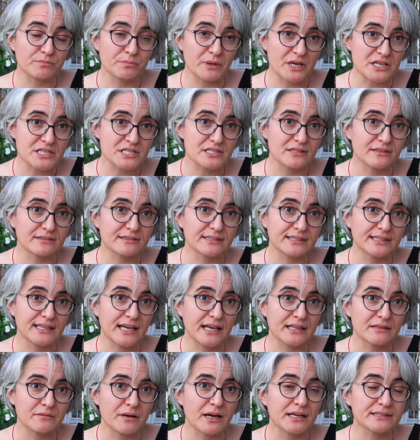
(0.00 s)
başladık
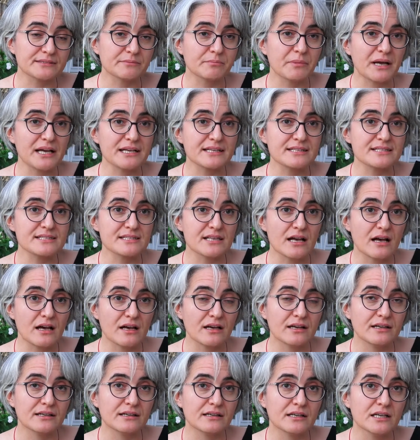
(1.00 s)
yani. Artık belki
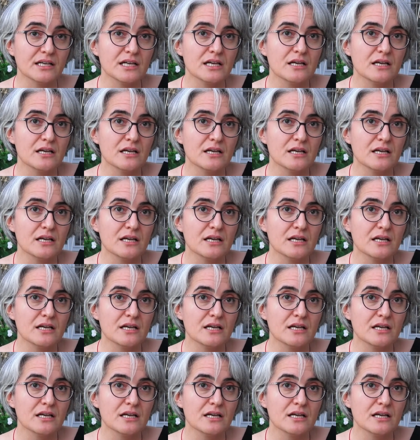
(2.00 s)
sağ e,